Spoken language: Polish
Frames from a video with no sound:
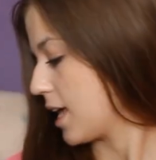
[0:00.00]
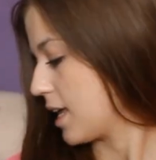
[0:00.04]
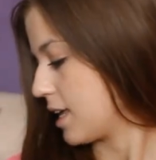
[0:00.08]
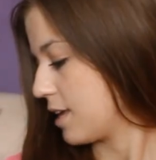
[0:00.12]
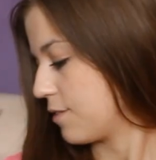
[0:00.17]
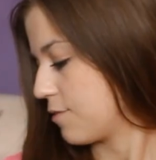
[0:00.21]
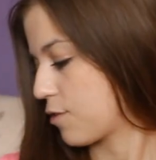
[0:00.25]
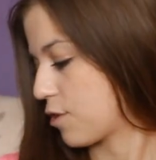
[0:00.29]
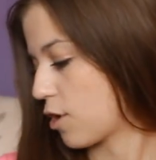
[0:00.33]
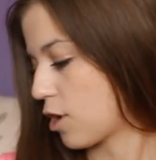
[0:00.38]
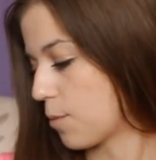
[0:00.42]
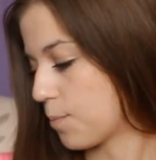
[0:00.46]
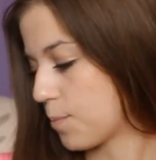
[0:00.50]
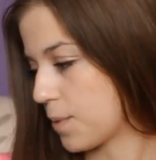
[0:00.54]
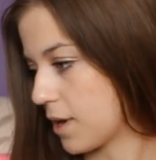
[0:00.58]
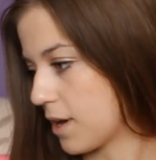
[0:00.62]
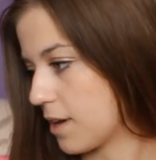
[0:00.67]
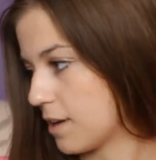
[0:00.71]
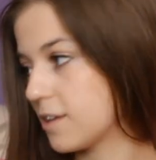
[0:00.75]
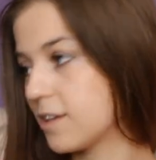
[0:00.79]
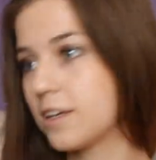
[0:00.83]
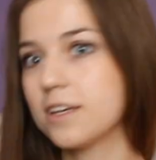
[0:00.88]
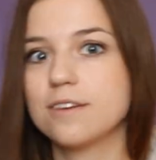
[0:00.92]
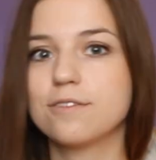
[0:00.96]
I w kropie,
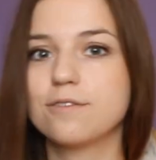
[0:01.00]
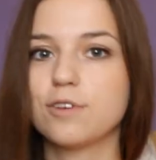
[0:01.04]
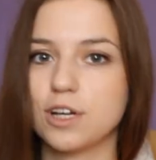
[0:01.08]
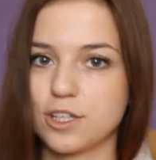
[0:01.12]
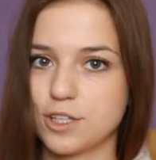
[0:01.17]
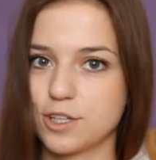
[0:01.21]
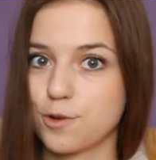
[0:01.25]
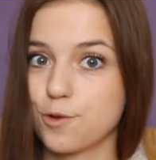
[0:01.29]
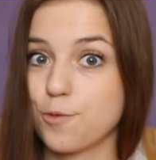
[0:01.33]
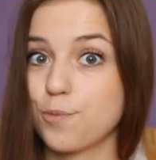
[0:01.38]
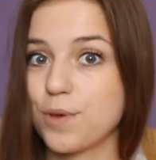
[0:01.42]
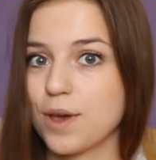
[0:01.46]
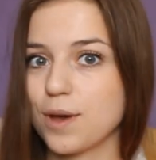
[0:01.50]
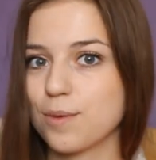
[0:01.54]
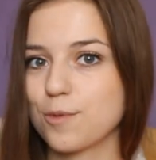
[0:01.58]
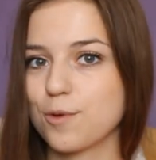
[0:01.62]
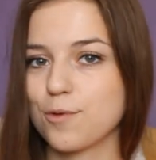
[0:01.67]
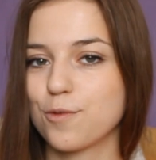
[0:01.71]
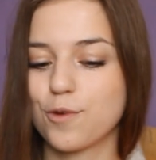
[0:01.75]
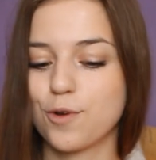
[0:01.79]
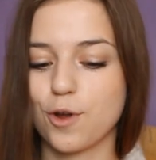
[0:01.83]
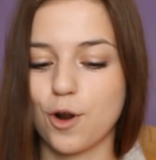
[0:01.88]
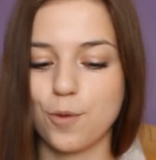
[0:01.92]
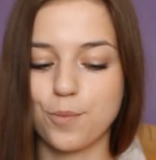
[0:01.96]
i właśnie, kupiłam ją
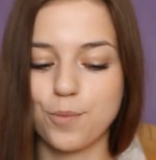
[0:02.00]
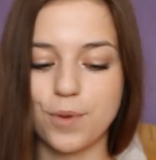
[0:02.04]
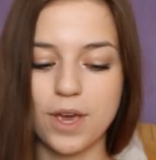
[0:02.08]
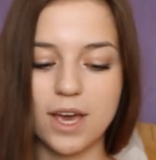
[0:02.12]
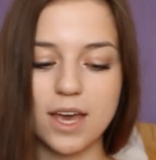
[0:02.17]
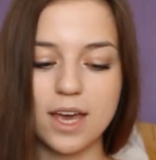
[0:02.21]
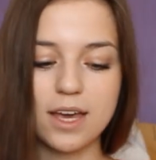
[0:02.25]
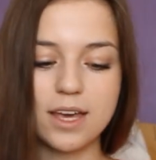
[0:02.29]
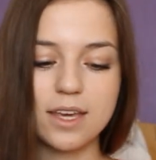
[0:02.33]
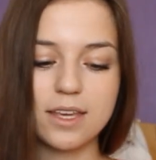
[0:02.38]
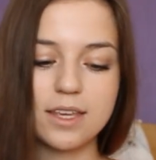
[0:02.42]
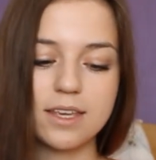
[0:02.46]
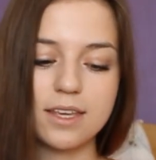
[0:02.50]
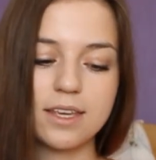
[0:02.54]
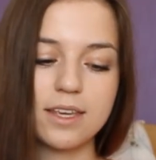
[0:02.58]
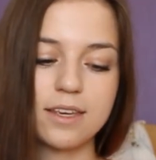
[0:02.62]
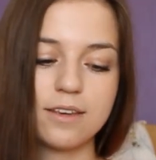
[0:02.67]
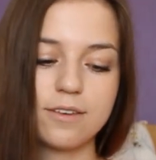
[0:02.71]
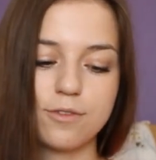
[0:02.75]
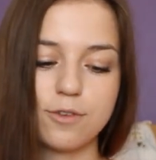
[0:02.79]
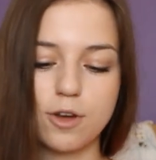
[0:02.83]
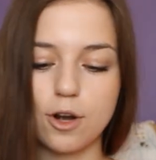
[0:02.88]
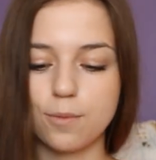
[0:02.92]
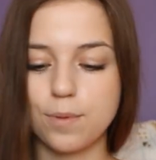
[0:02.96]
w kropie
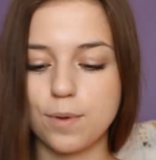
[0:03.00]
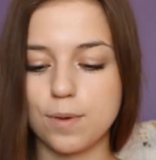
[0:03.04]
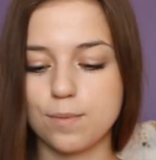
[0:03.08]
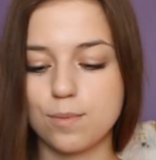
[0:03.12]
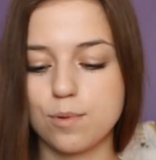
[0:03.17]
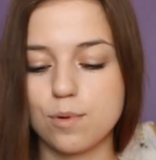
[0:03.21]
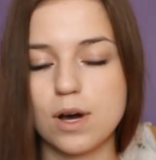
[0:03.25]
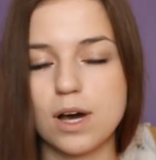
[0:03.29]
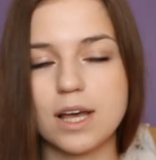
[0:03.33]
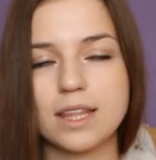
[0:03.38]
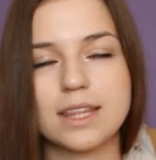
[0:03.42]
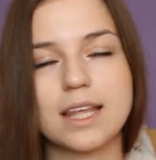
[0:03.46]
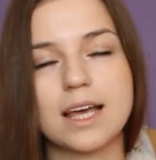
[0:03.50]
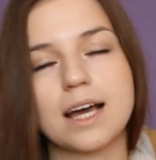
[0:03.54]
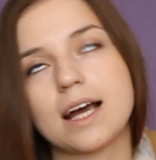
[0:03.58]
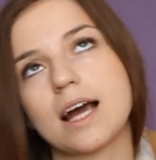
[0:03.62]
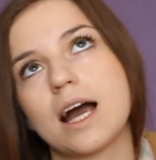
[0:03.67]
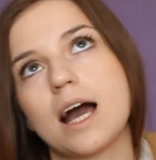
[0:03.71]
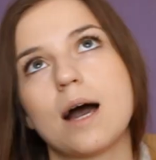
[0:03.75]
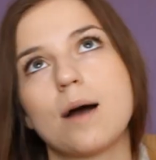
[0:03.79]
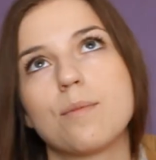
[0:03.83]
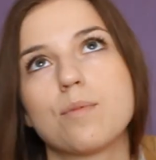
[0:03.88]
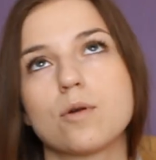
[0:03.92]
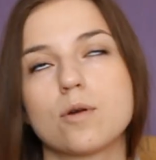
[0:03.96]
i w kropie była
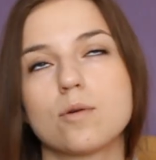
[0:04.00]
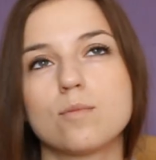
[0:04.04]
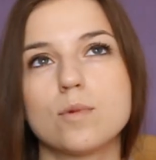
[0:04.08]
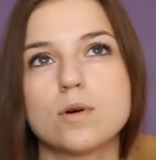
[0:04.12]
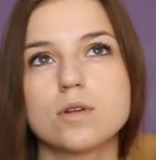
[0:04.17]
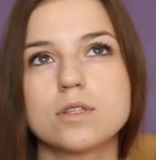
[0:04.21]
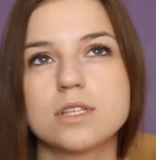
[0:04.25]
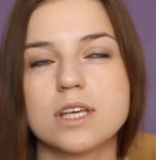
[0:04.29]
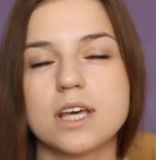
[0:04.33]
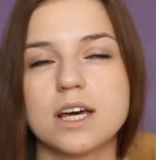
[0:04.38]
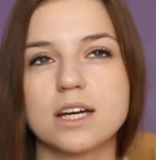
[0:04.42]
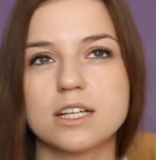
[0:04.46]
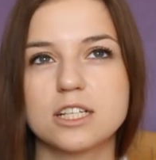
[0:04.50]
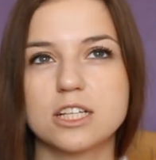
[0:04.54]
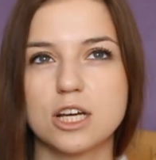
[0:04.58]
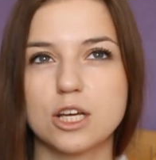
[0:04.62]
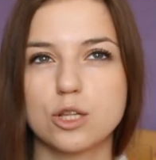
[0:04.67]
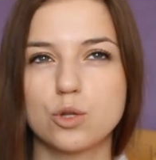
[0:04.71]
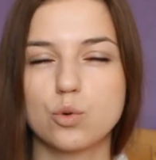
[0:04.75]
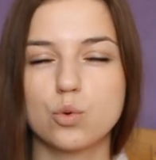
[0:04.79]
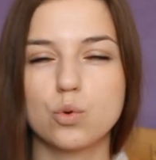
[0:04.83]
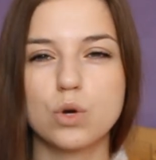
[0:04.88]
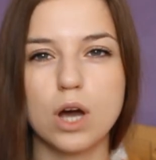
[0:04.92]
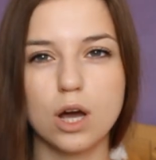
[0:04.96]
taka promocja, że
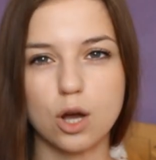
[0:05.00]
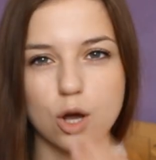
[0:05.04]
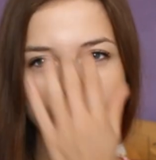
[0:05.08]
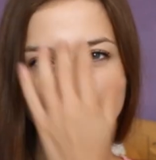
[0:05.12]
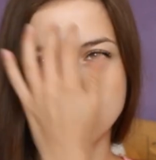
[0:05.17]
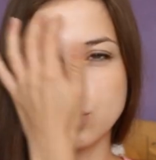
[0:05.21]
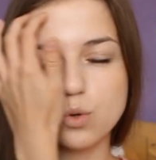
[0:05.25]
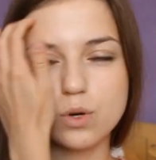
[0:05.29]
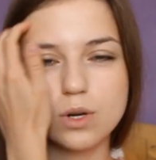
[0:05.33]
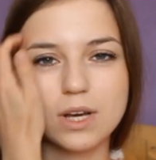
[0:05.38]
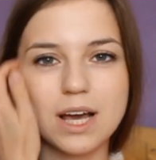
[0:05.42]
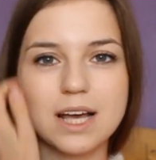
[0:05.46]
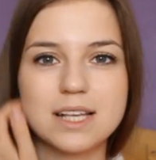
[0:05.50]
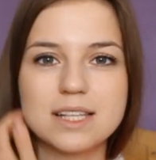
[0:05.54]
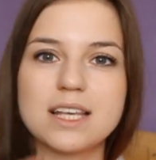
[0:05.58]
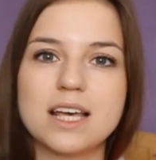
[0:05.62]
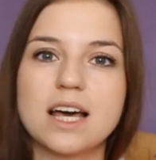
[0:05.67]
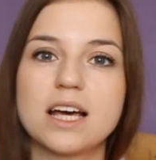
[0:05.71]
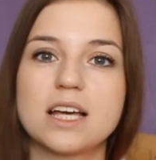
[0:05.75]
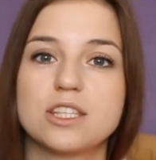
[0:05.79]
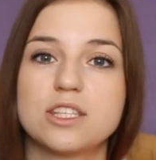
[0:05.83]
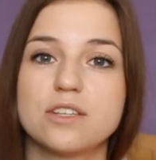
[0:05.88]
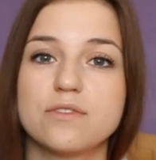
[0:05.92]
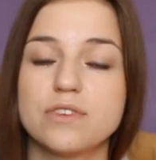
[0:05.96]
druga koszulka
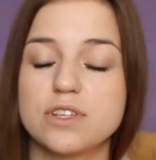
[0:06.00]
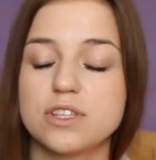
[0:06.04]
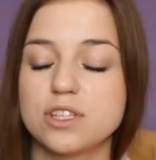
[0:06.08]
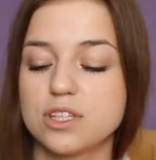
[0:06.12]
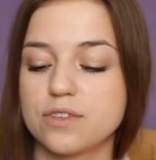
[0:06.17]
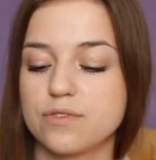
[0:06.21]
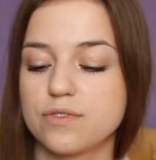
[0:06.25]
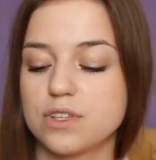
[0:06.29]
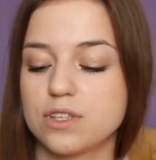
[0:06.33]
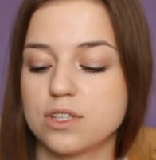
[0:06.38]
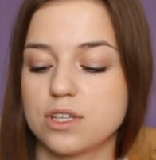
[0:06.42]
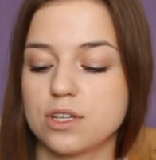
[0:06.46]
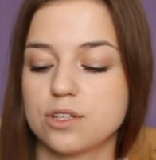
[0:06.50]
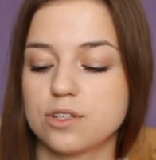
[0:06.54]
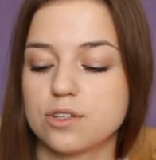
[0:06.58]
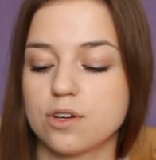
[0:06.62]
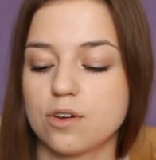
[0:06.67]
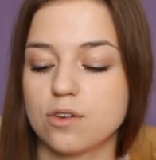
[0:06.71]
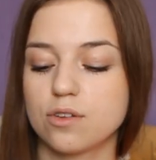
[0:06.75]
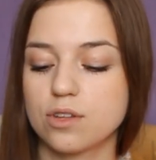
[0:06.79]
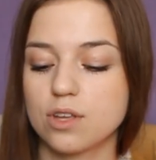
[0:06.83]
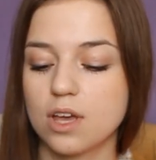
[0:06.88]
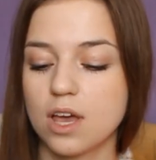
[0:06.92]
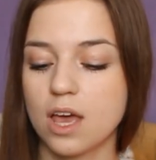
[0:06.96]
za
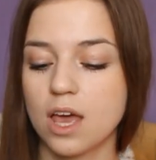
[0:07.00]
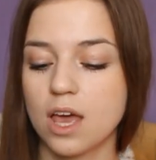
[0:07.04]
9,90